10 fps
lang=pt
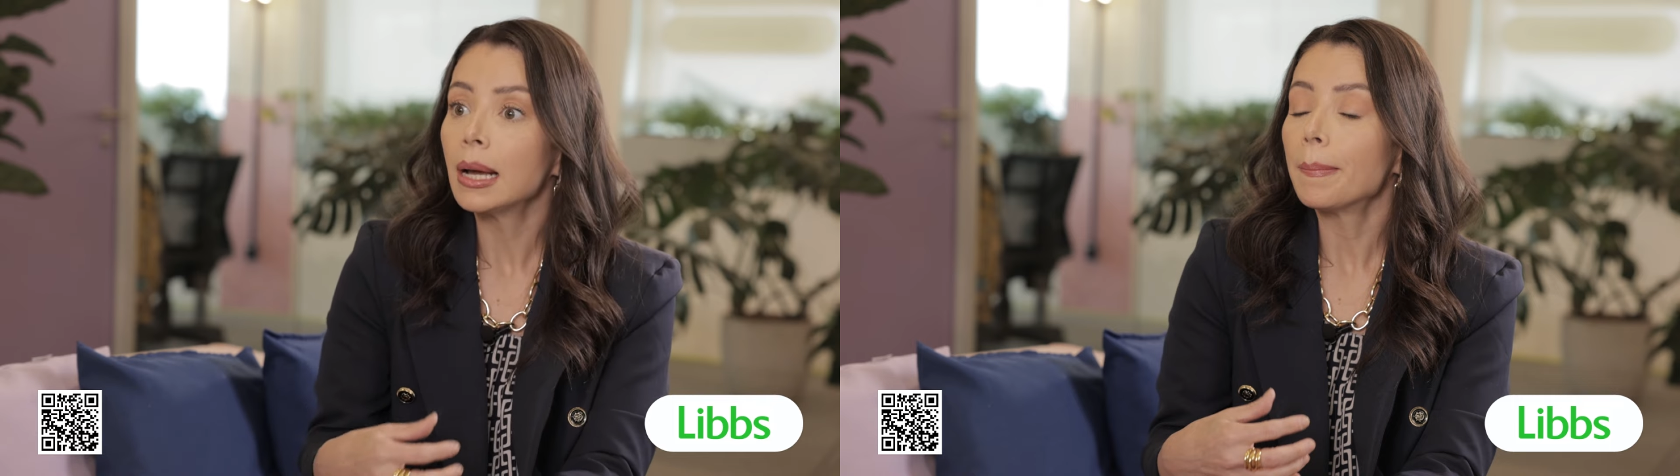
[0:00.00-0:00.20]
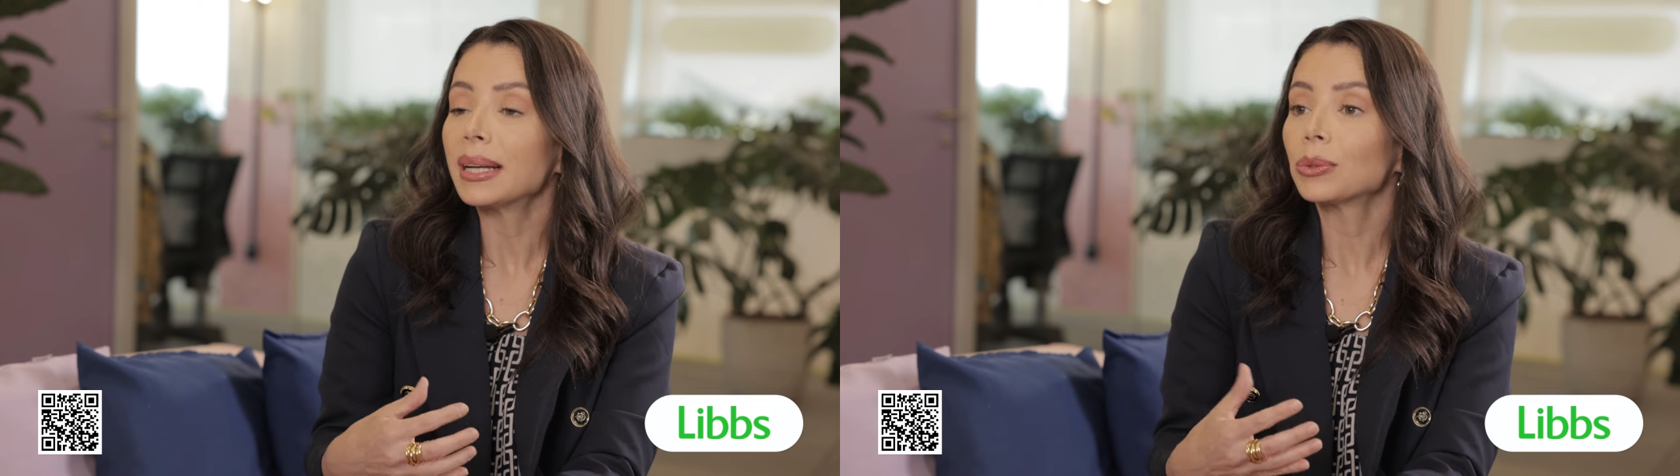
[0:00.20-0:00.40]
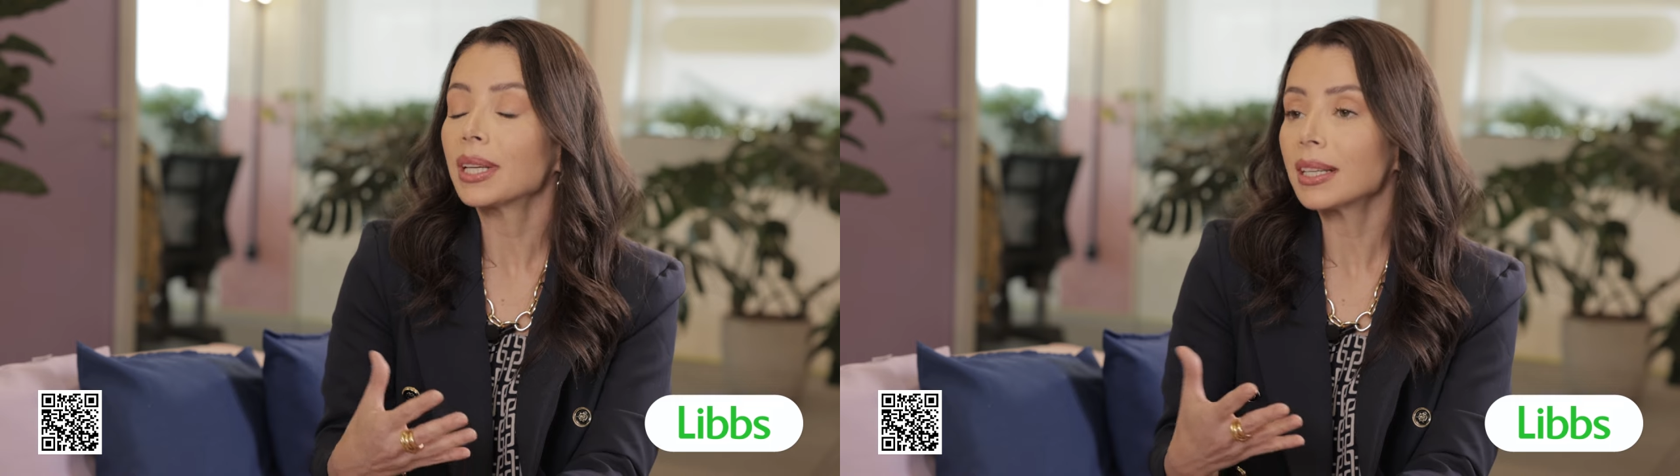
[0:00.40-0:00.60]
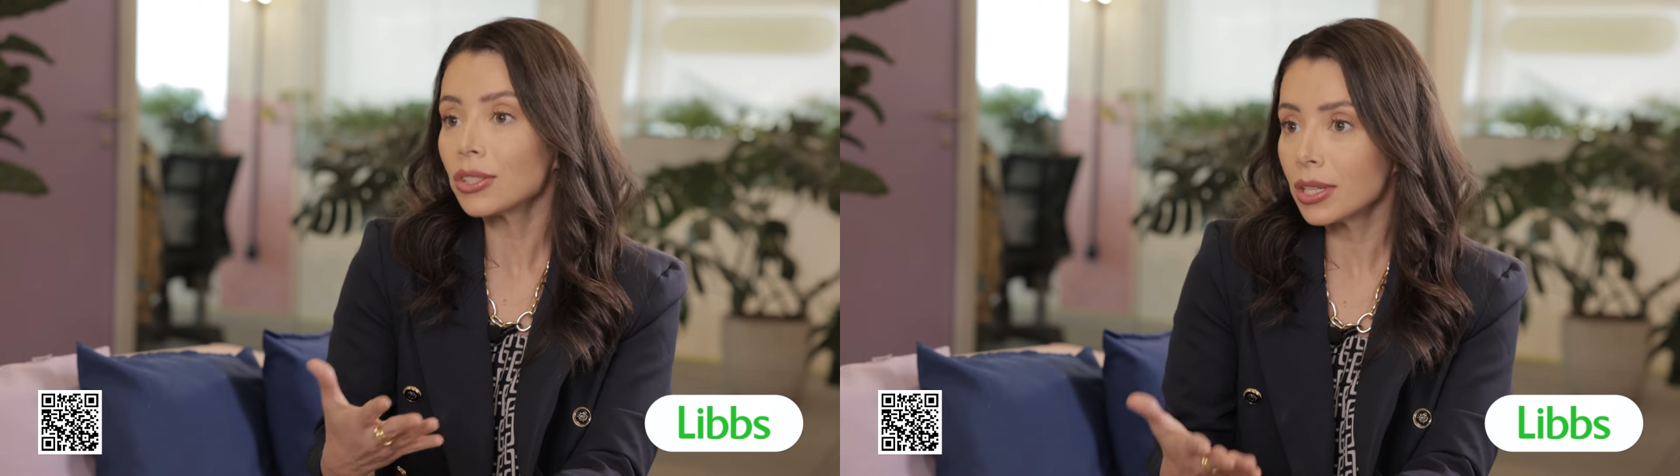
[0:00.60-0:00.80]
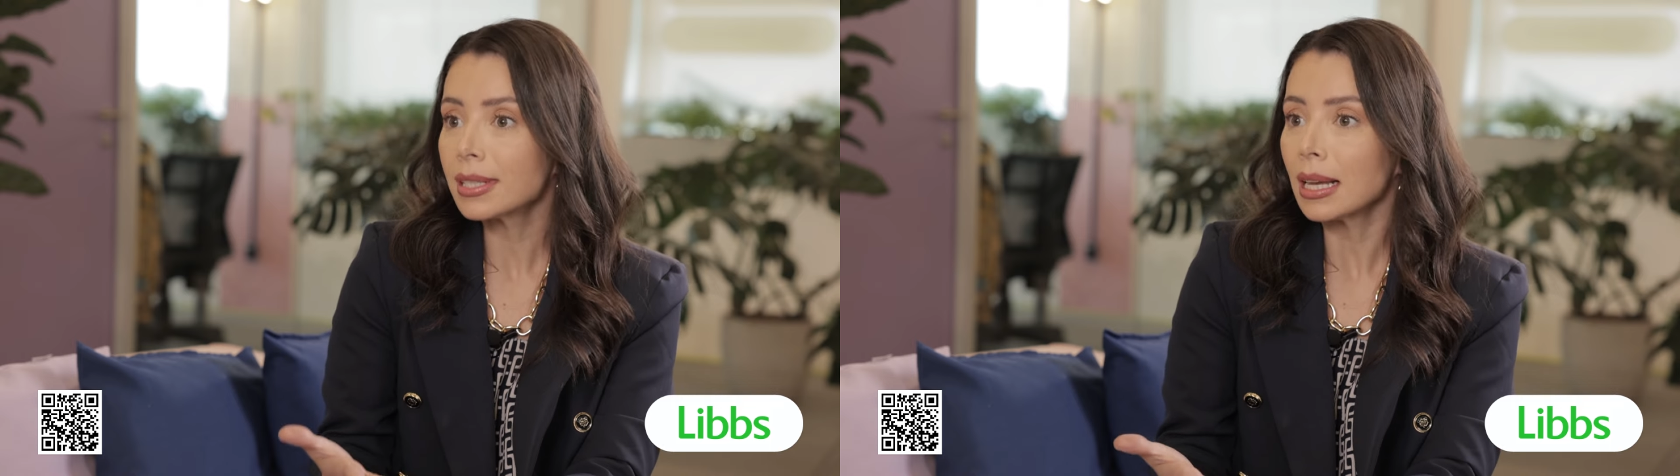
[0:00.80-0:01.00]
Mas o que, que a
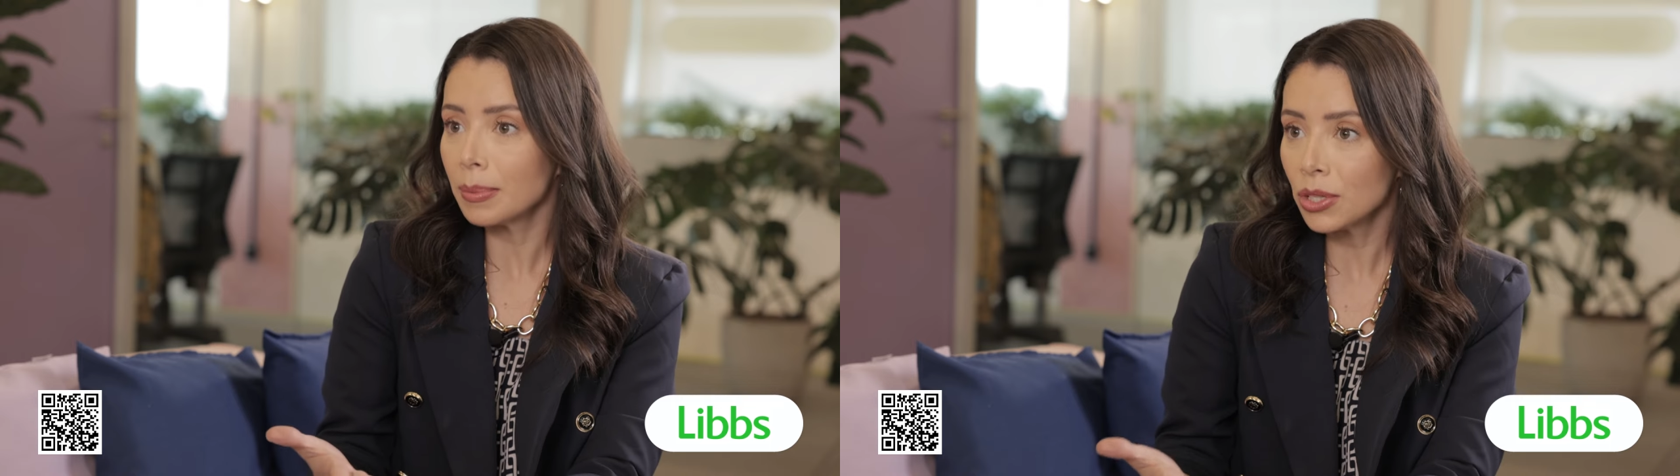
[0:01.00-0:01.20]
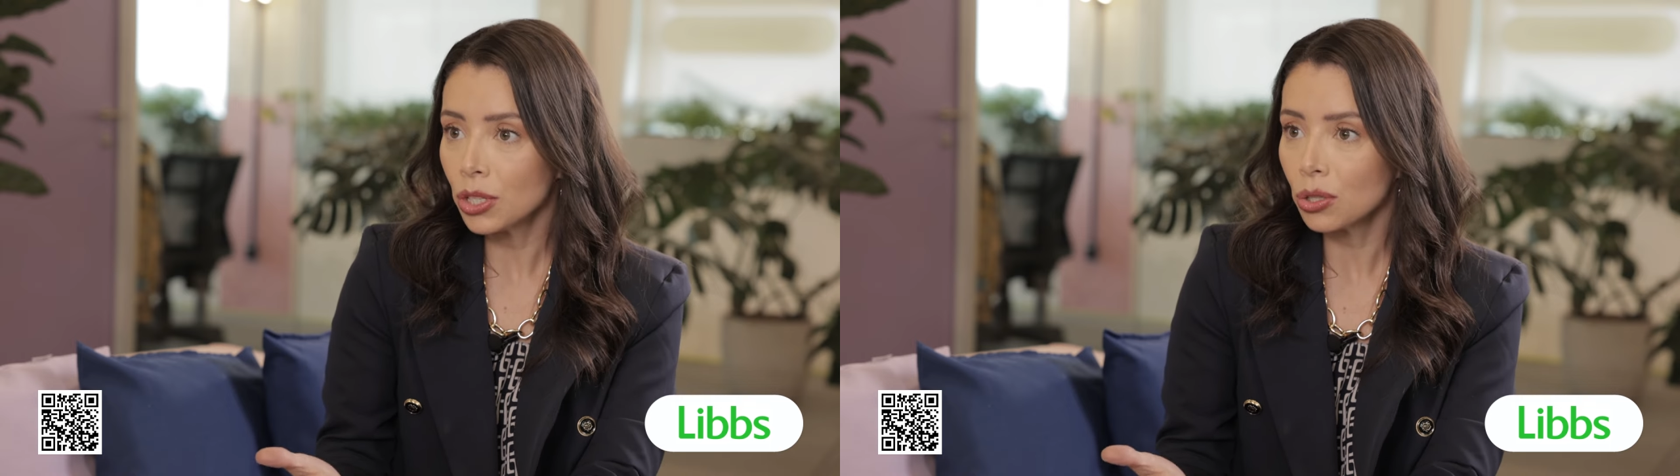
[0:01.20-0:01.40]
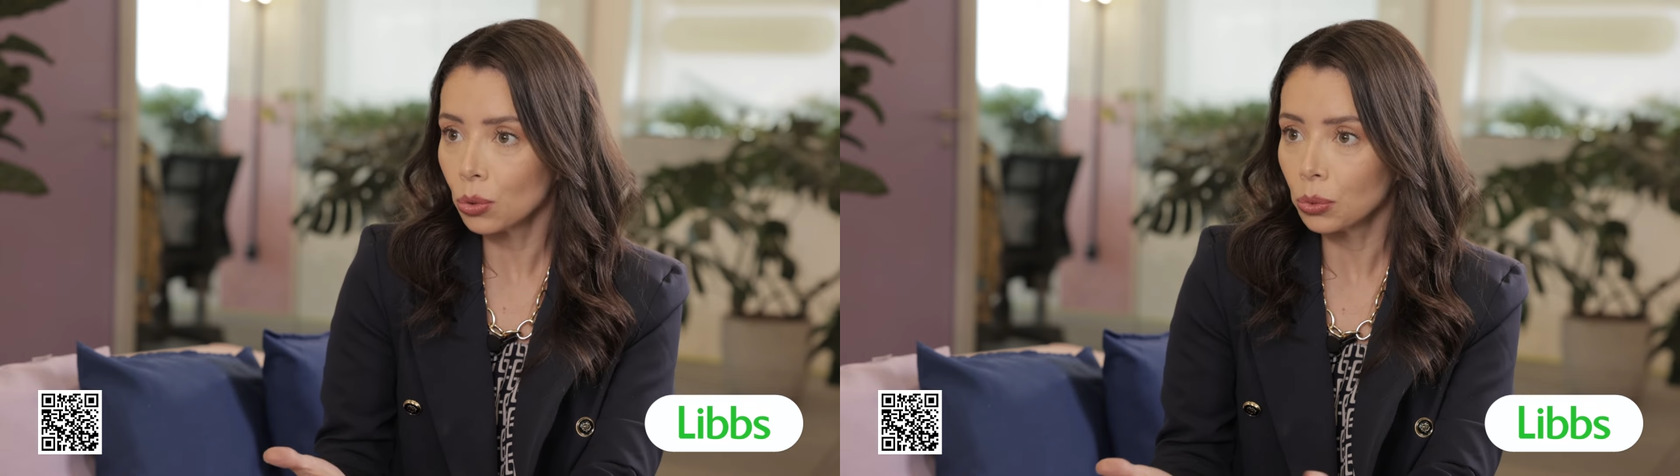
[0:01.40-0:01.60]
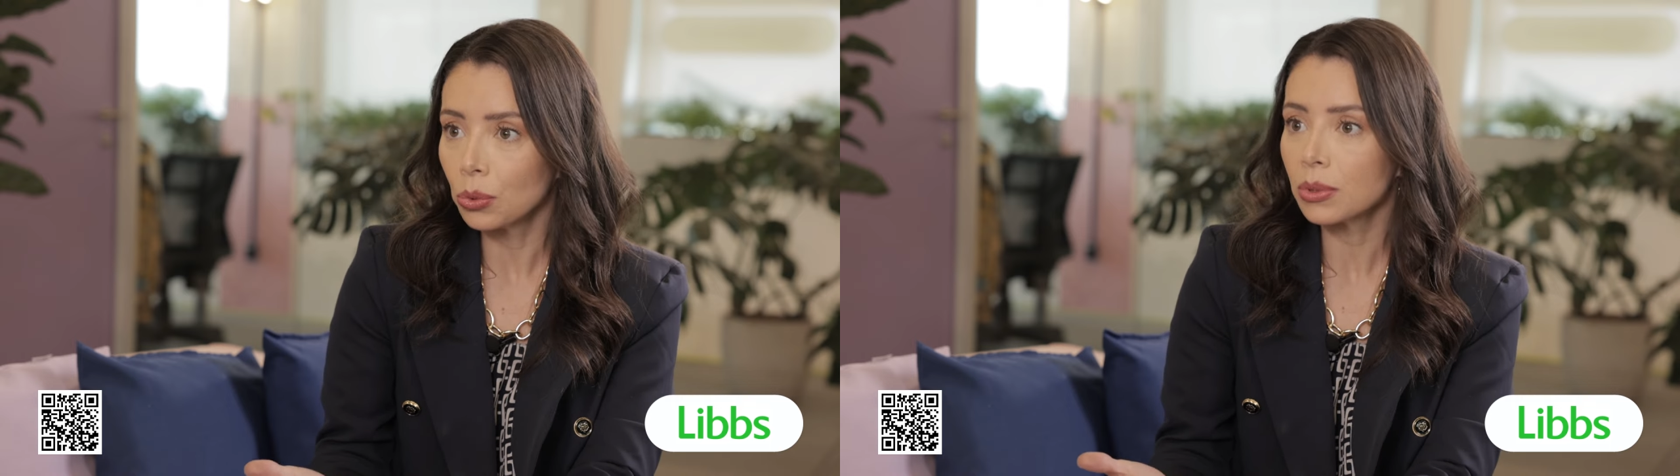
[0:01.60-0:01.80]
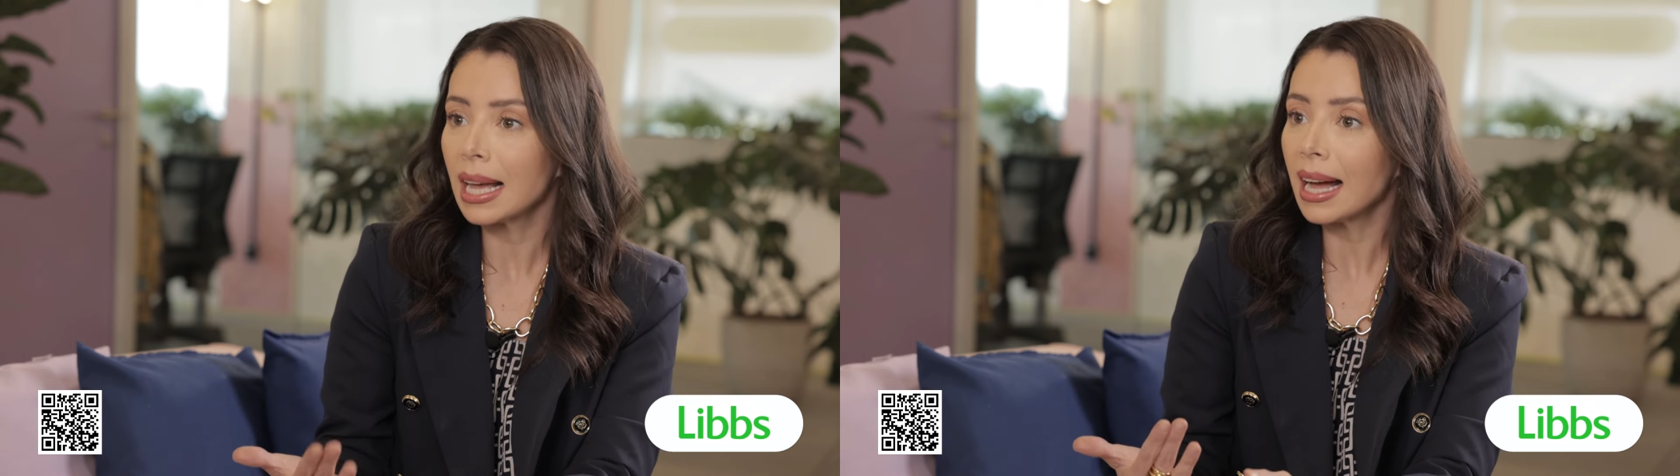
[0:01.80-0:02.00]
gente sabe de estudos?